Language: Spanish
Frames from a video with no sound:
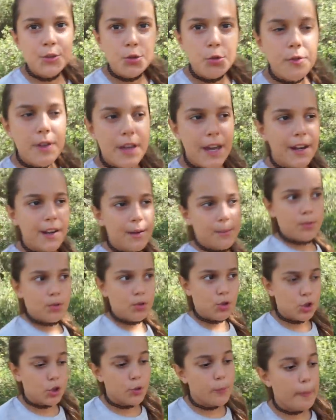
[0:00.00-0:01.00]

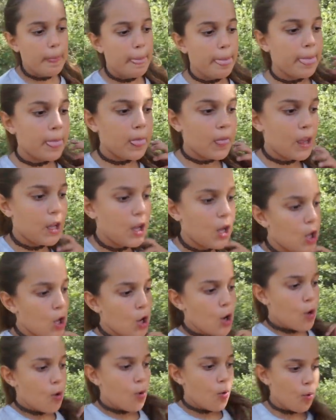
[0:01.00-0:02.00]
tuviéramos
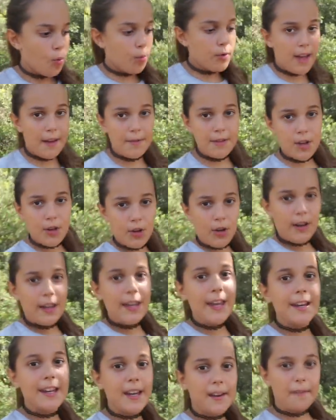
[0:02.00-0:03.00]
un avión
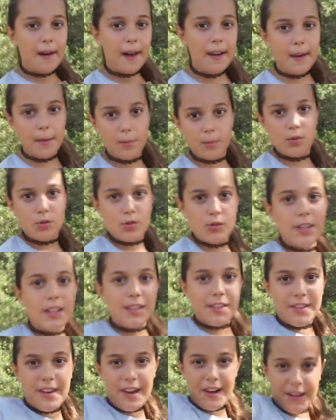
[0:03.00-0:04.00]
y grabáramos
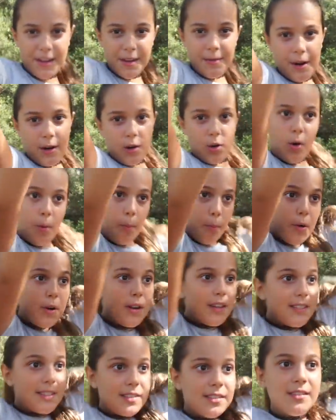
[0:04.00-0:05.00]
desde arriba, ¿cómo
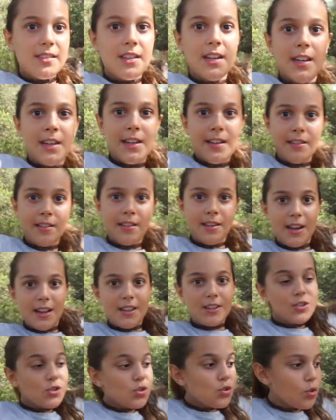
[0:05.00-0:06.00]
es? Un
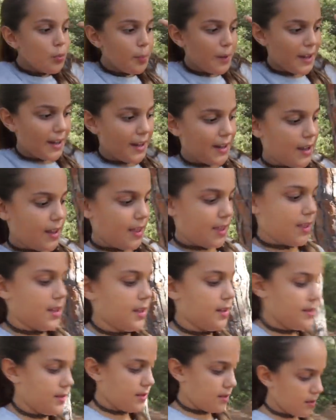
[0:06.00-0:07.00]
avión no, te refieres a
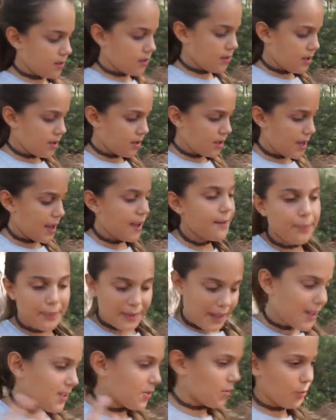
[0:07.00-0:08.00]
un dron, ¿no?
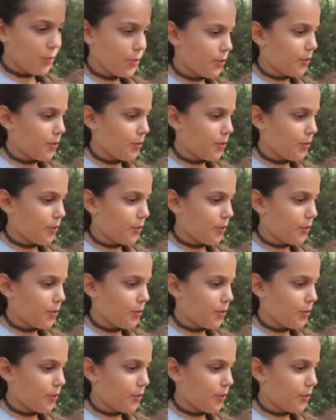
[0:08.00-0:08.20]
Es un